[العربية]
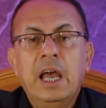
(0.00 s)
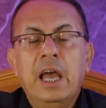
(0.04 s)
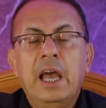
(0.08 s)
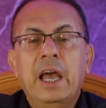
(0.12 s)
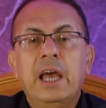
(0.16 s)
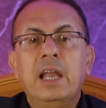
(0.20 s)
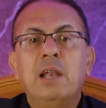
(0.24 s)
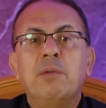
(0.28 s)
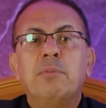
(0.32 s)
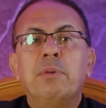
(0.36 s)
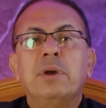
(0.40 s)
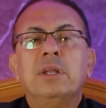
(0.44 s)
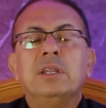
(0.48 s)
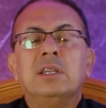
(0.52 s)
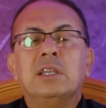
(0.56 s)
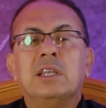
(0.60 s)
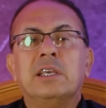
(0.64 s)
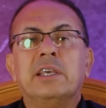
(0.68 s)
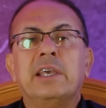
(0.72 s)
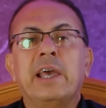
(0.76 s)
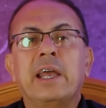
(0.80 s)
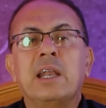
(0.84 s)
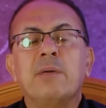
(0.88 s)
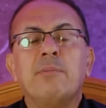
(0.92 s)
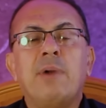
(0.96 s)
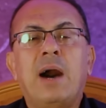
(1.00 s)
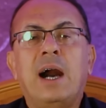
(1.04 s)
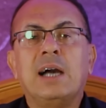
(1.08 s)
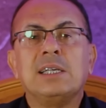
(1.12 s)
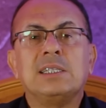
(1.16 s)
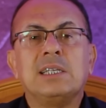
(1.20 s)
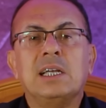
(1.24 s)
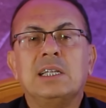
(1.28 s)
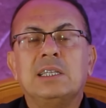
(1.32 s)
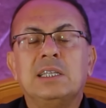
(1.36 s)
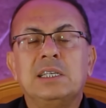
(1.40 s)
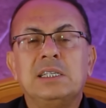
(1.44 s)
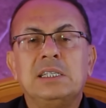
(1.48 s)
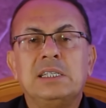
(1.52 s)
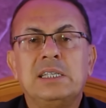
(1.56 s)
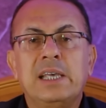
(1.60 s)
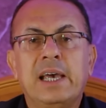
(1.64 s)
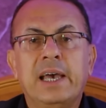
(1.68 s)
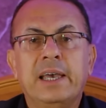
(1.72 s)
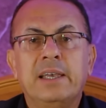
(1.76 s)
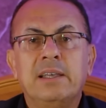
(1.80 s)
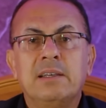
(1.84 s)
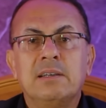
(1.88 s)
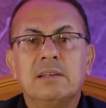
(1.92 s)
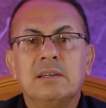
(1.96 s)
البنت الجريمة حصلت
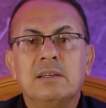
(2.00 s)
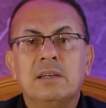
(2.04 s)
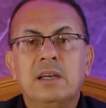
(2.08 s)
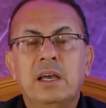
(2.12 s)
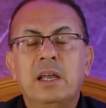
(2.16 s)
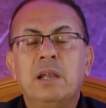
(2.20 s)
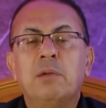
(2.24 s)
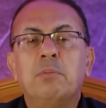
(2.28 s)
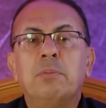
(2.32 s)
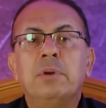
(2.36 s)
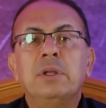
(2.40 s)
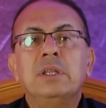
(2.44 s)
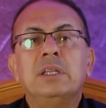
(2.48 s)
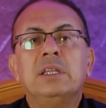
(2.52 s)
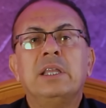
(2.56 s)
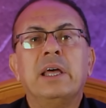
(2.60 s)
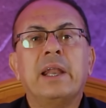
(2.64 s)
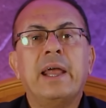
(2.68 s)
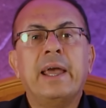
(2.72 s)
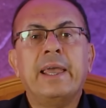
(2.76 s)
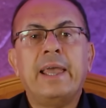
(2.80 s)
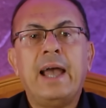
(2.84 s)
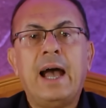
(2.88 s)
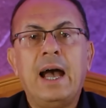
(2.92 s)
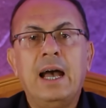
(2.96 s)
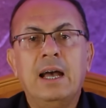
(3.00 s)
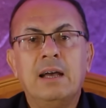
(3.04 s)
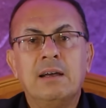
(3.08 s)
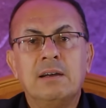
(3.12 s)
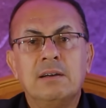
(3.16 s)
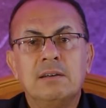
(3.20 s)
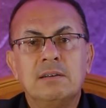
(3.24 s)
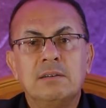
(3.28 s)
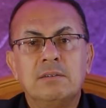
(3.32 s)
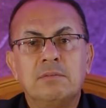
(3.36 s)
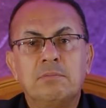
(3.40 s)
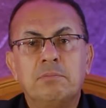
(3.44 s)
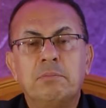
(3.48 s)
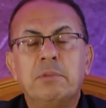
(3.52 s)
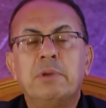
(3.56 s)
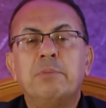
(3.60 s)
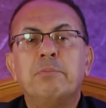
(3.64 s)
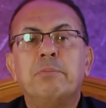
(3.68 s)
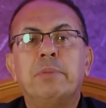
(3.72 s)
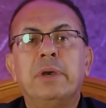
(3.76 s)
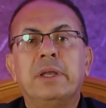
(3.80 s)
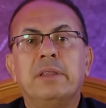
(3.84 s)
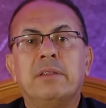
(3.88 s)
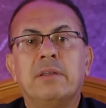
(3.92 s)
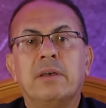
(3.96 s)
ازاي؟ البنت راجعة
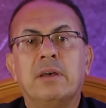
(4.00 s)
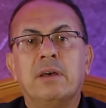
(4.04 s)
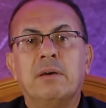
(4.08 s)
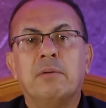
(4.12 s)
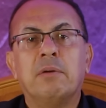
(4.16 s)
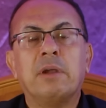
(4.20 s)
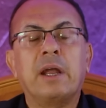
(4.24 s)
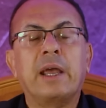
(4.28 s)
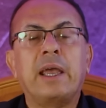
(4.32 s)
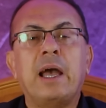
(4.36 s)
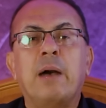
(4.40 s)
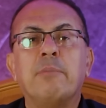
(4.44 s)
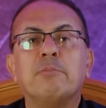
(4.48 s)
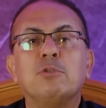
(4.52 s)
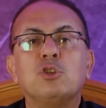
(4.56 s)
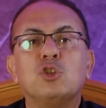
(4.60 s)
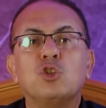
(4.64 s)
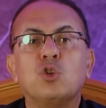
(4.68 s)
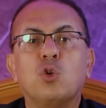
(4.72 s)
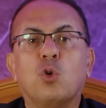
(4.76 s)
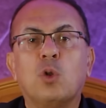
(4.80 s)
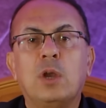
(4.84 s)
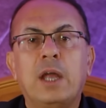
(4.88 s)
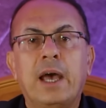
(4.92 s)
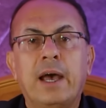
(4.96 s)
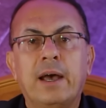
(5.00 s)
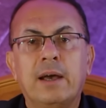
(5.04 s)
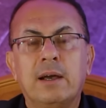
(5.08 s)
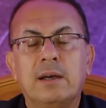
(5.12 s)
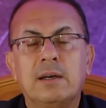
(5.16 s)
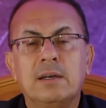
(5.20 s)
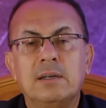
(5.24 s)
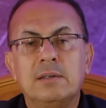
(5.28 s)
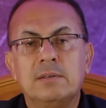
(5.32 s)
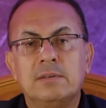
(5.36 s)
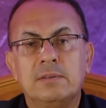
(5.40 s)
من بيتها راجعة من شغلها